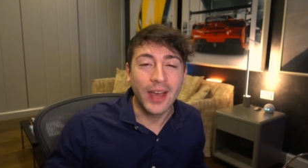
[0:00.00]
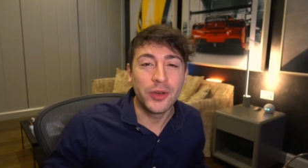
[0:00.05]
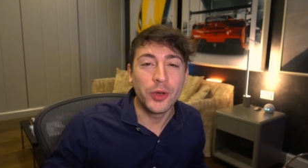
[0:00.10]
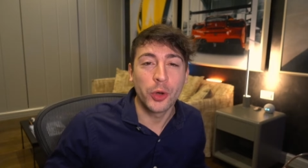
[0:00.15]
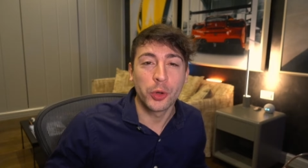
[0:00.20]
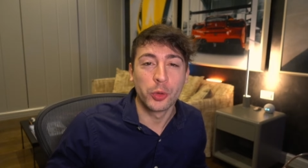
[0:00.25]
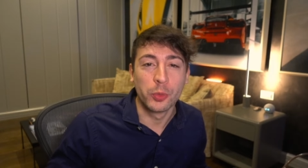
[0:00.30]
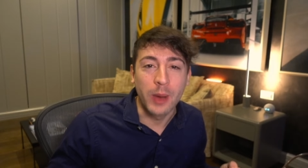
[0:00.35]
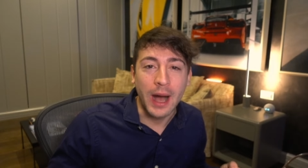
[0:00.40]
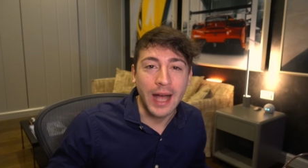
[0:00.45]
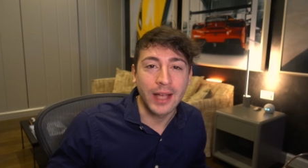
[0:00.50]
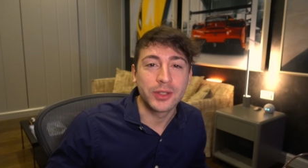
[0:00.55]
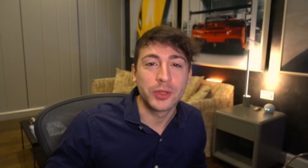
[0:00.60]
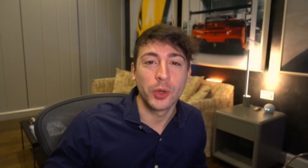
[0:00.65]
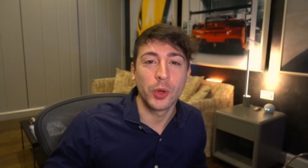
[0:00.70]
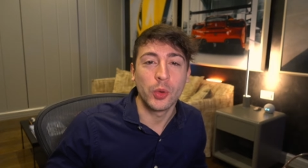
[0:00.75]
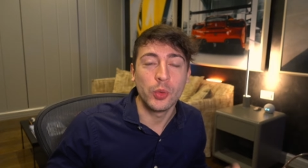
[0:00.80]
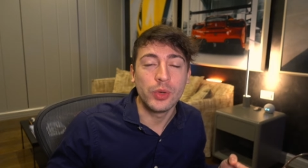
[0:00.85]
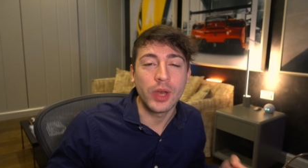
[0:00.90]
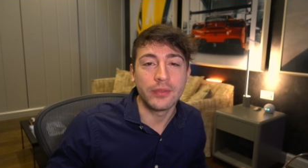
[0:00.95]
hanno
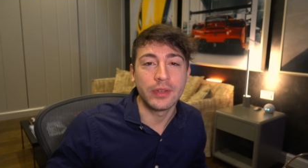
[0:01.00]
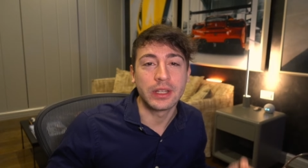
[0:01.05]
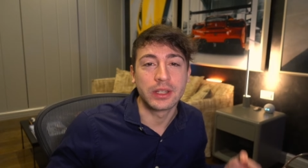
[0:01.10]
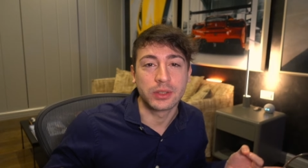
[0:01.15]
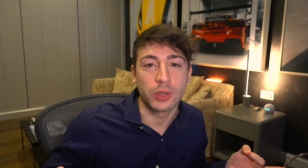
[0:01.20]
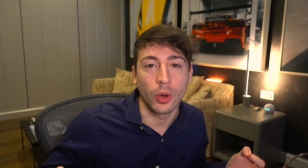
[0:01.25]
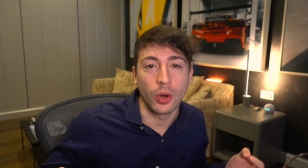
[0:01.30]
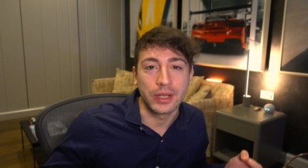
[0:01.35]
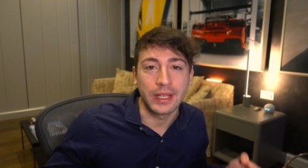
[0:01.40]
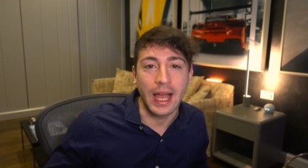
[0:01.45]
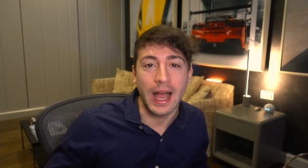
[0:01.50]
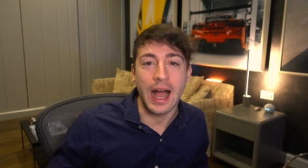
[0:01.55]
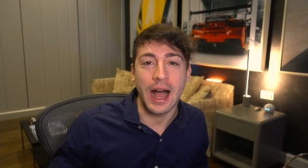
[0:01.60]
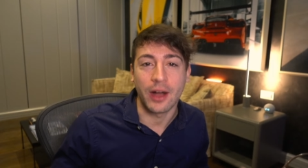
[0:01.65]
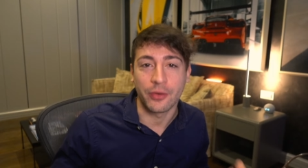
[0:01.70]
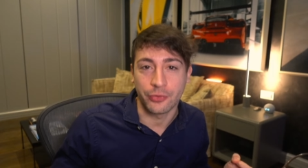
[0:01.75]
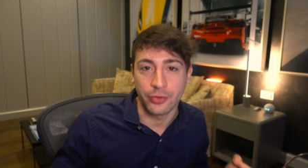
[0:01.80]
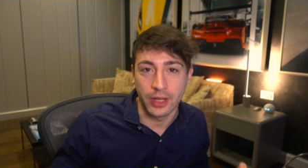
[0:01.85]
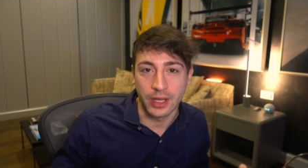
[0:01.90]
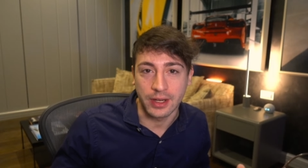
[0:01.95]
rubato una vittoria
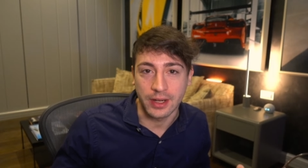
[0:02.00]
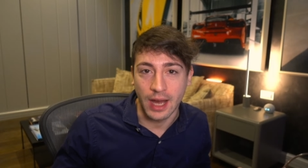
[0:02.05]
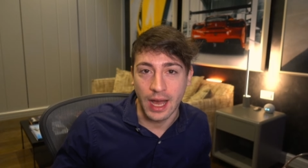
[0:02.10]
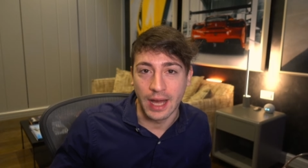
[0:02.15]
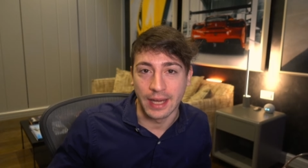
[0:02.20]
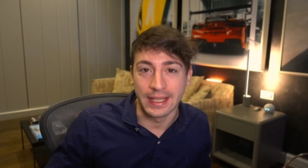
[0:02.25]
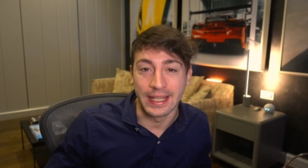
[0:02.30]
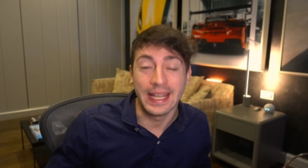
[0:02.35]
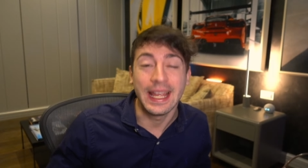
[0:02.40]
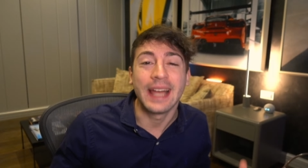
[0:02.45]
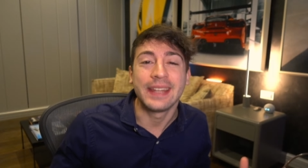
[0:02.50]
a Ferrari